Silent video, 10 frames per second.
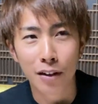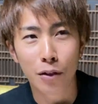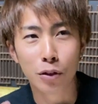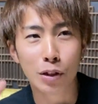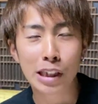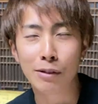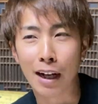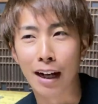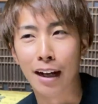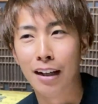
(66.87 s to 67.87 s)
この市
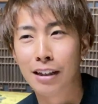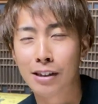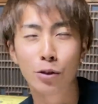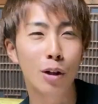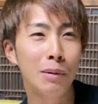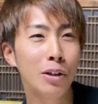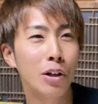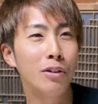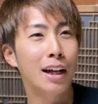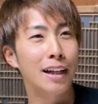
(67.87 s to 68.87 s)
はすごい
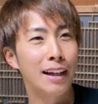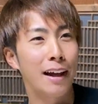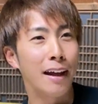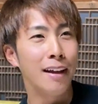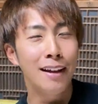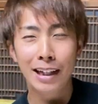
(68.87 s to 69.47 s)
緑豊かで